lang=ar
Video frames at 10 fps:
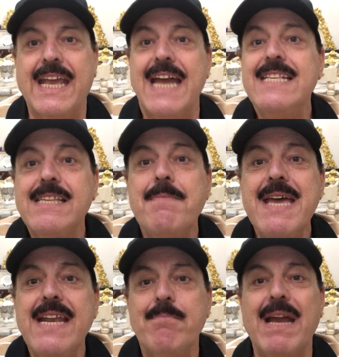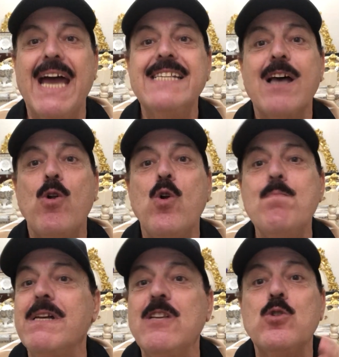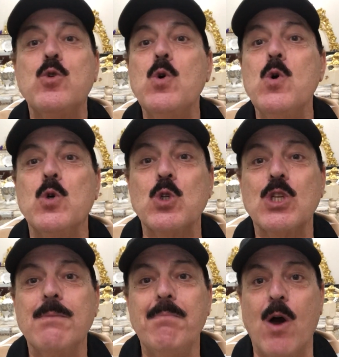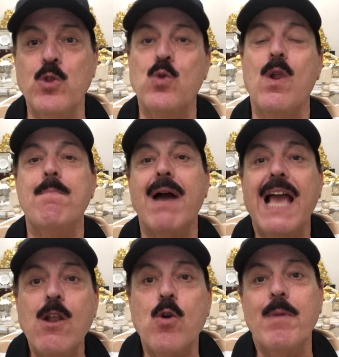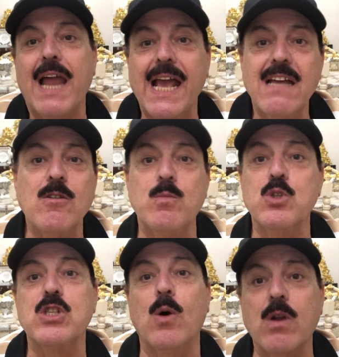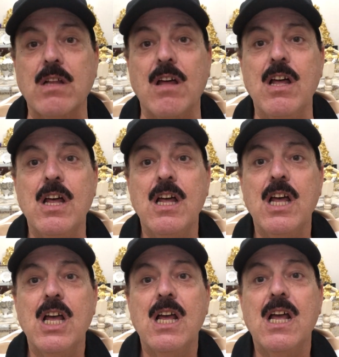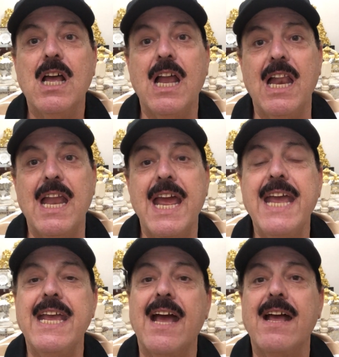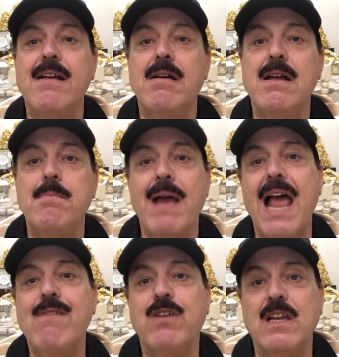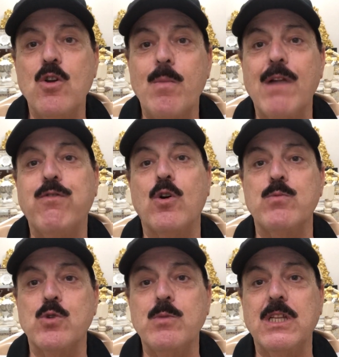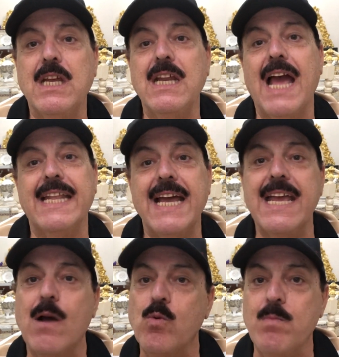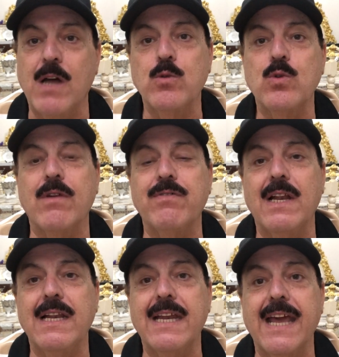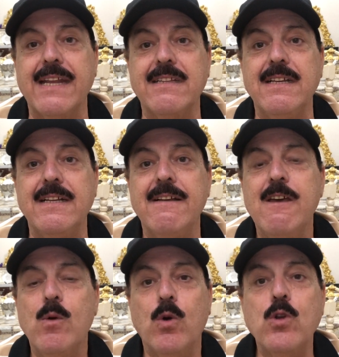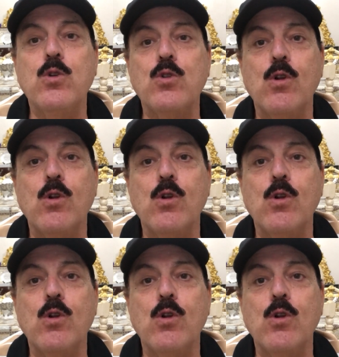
كان زمان ما انا عايز اقول لهم ما تنسوش ما انتوا لما جالكم الحاجات المستورده اللي هي آه، ب 1000 جنيه وب 1500 جنيه هدايا ومحطوطه في الكراتين وجيتوا